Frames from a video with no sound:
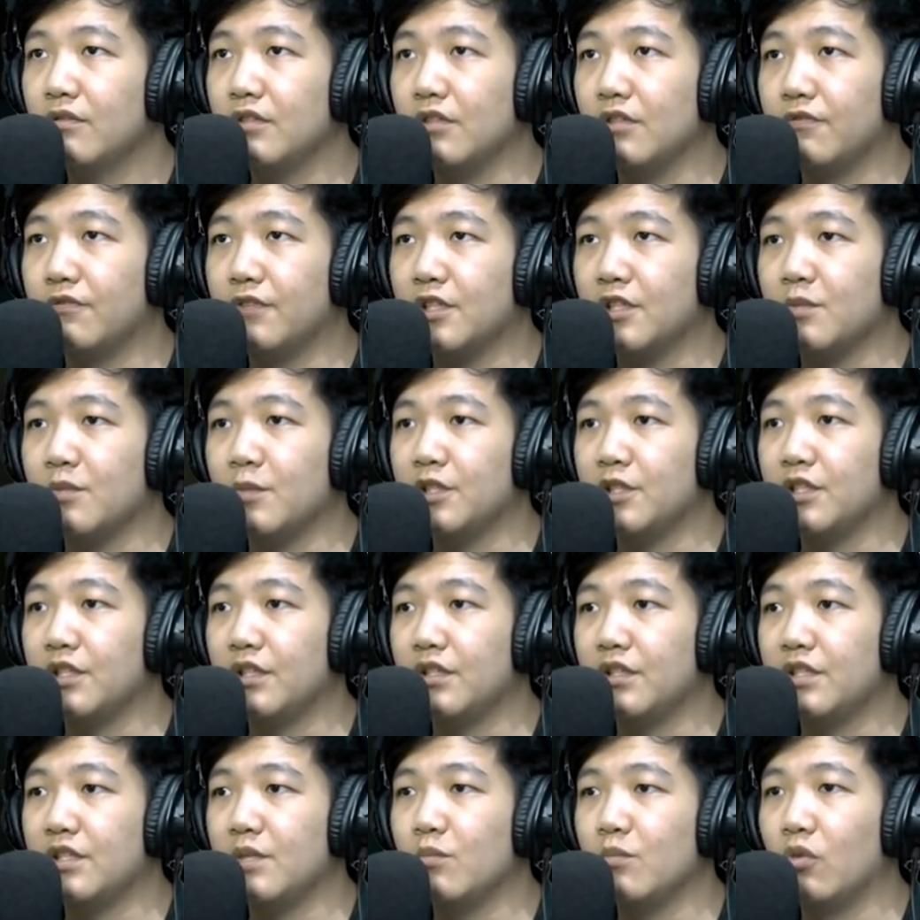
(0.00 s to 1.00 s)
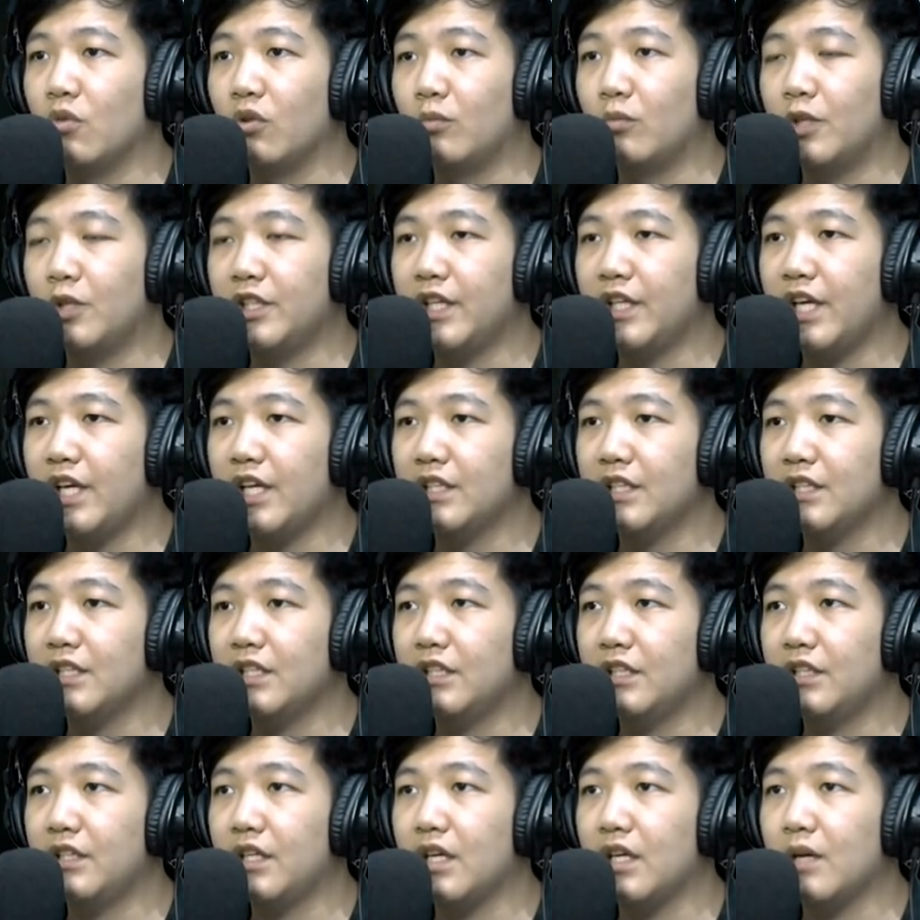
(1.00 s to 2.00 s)
The first mystery symbol. Berarti kayak kita
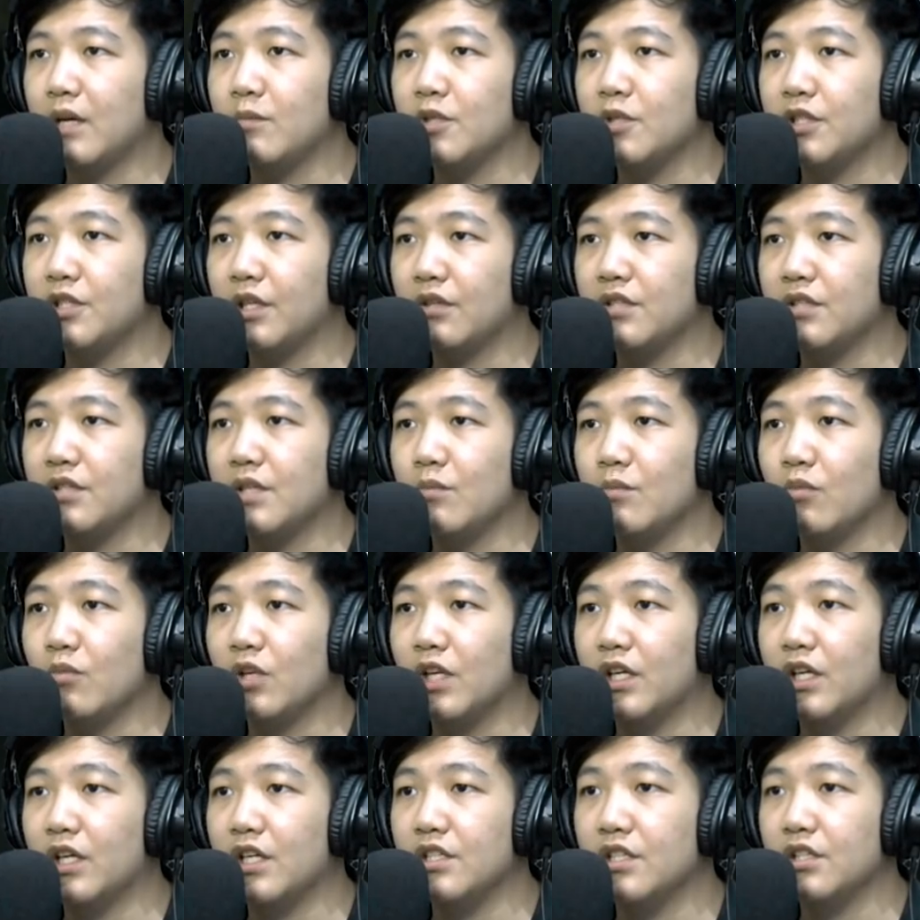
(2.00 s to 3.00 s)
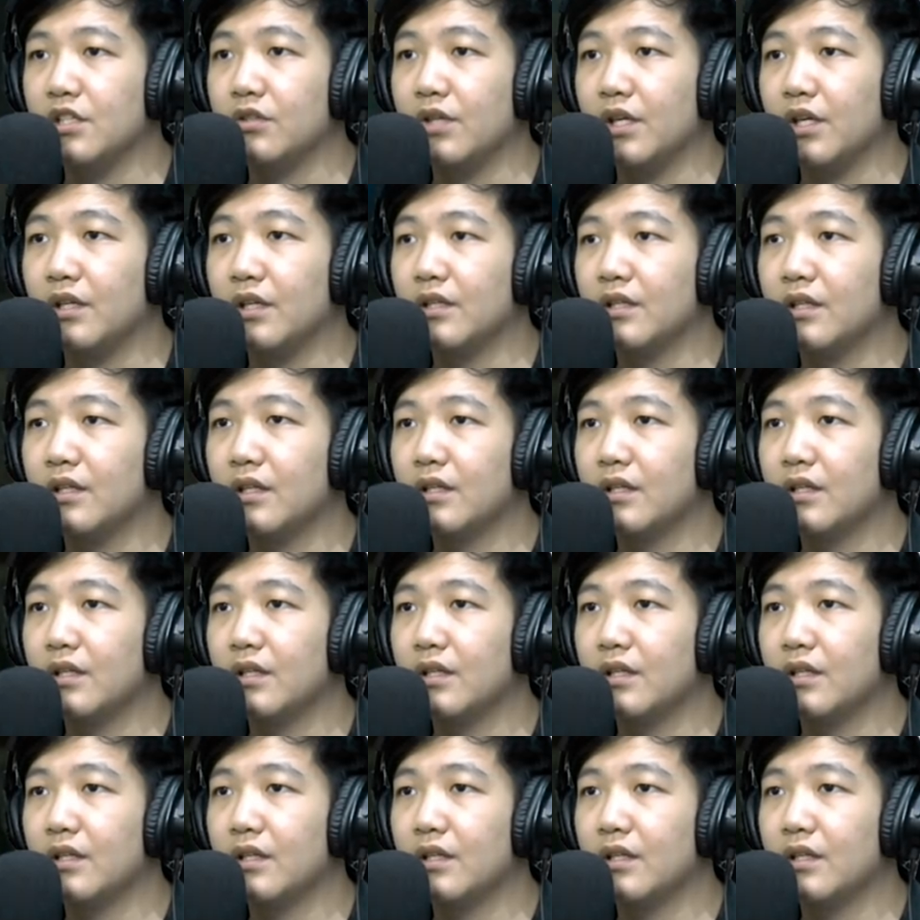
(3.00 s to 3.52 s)
ada tiga mystery symbol yang ada di situ ya.